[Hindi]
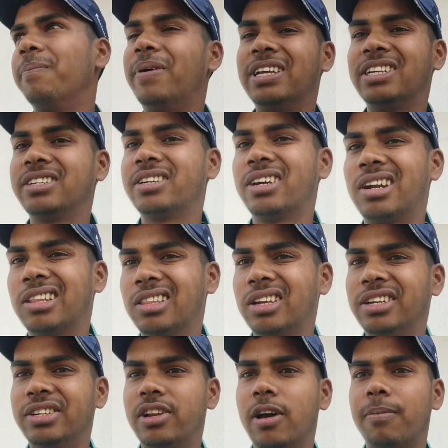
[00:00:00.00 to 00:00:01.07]
मैसेज कर रहा
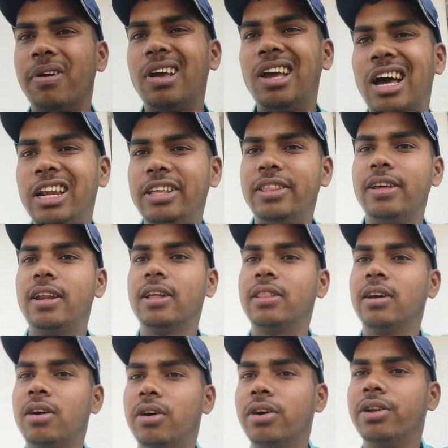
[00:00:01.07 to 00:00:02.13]
था इंस्टा पे गाली दे रहा
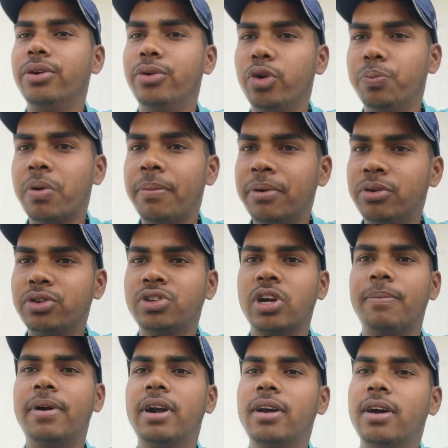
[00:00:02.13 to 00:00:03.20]
था और यूट्यूब पे भी कुछ
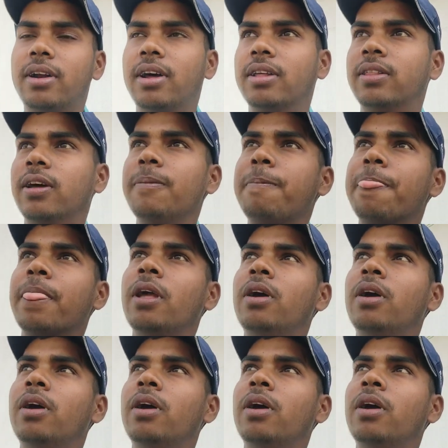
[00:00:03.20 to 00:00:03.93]
कमेंट कर रहा था